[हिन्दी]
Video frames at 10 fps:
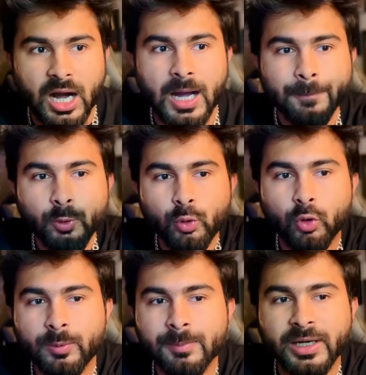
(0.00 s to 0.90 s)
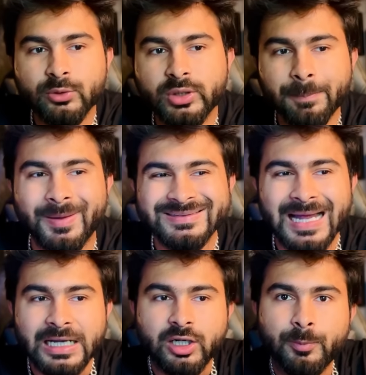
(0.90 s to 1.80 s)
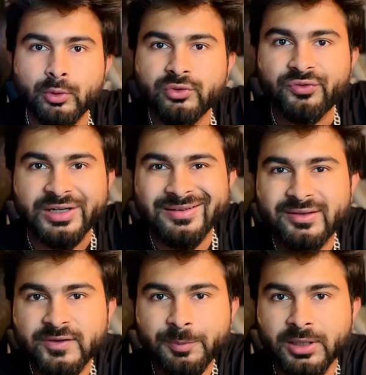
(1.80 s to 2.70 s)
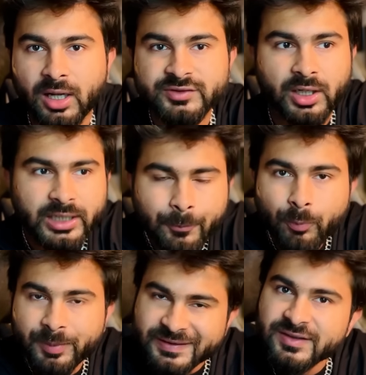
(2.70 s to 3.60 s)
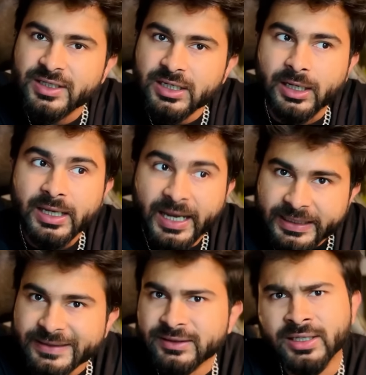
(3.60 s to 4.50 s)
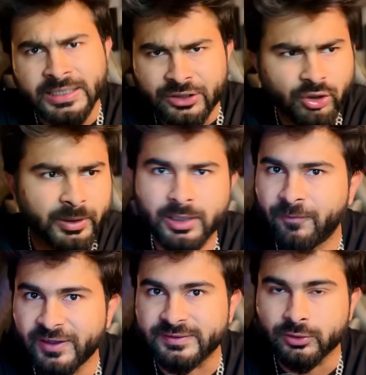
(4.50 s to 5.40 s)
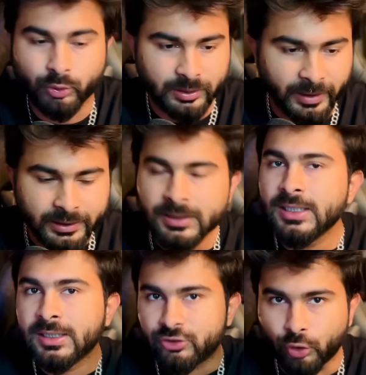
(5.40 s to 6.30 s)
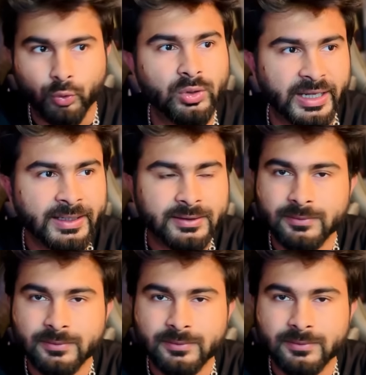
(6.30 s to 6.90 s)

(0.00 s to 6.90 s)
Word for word: आपको कोबी माइनो के बेस्ट एट्रीब्यूट्स फाइनल थर्ड्स में ना चाहके आपको पीछे चाहिए एटलीस्ट इन द इनिशियल बिल्डअप फेज क्योंकि भाई जो रूल है